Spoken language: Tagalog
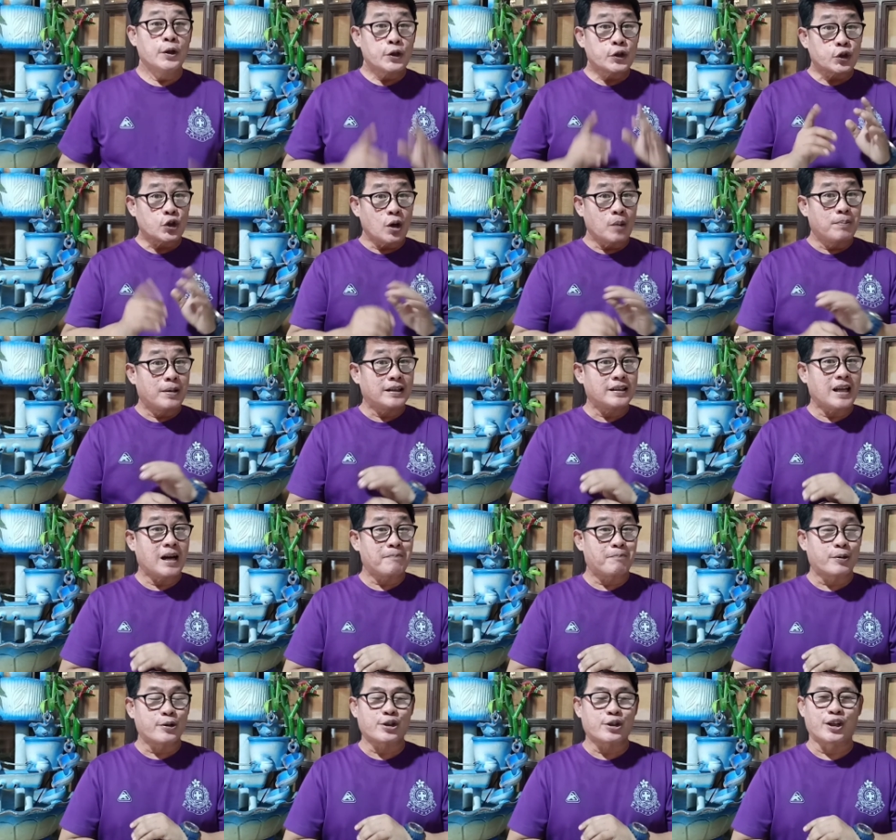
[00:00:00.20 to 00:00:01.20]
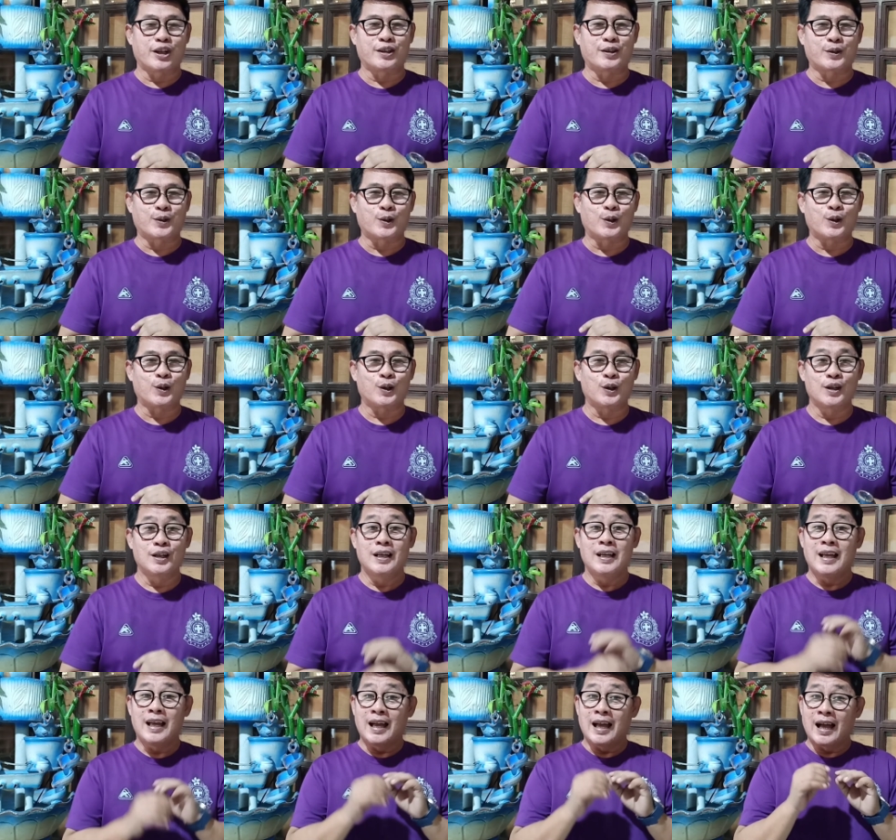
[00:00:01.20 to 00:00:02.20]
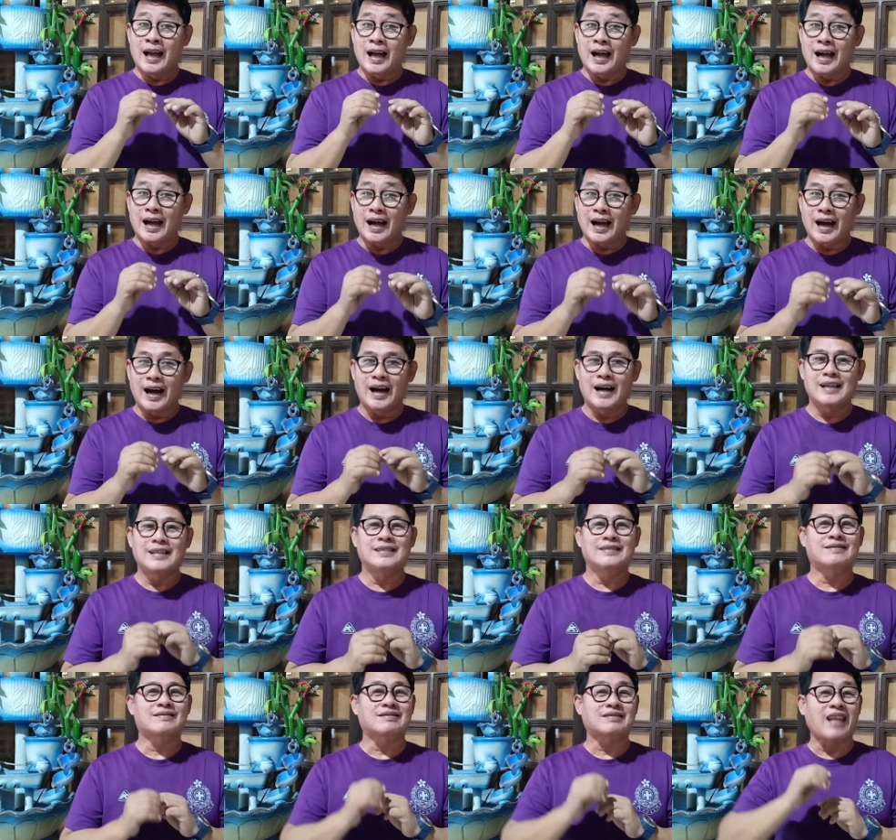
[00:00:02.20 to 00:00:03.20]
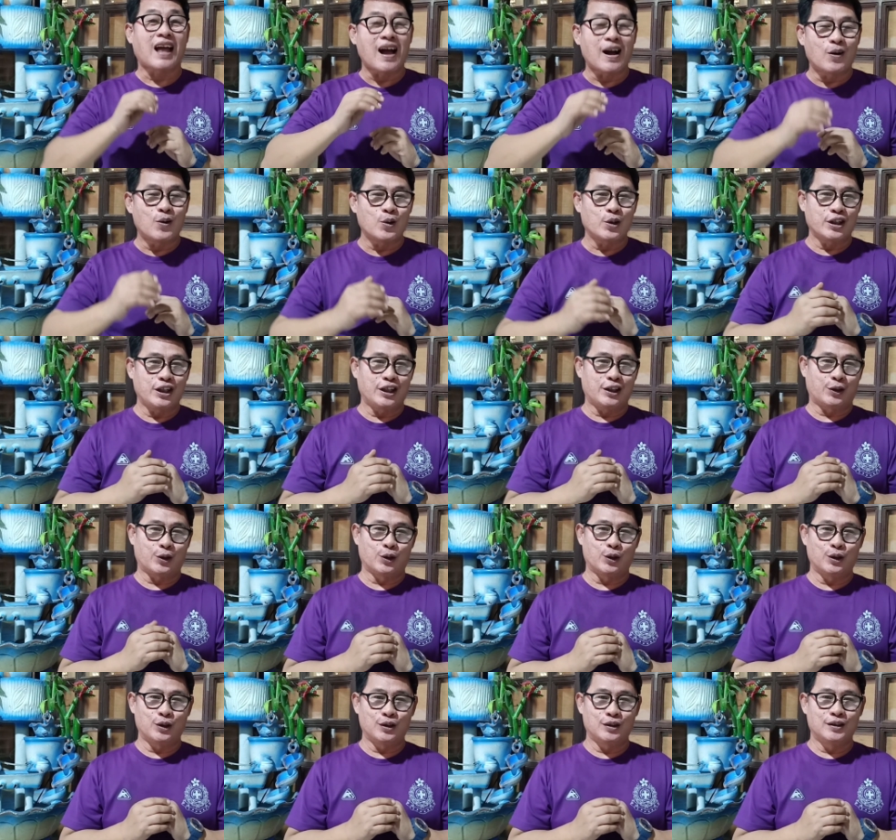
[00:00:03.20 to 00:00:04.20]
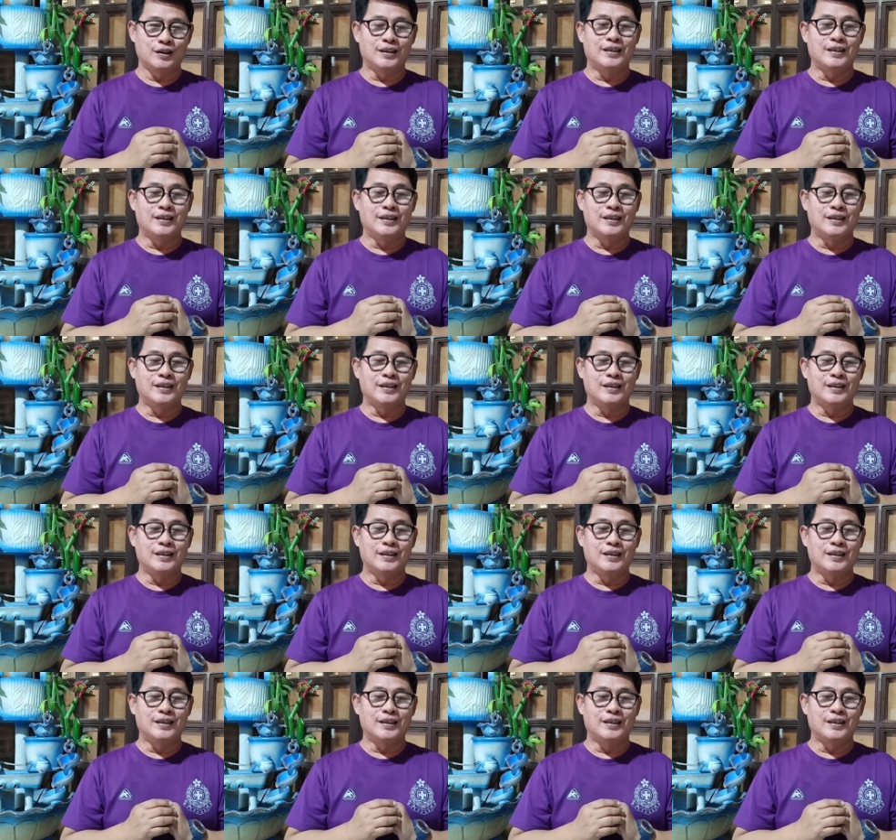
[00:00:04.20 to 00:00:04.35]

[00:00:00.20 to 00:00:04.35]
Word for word: sobrang na-appreciate ko ang taong ito.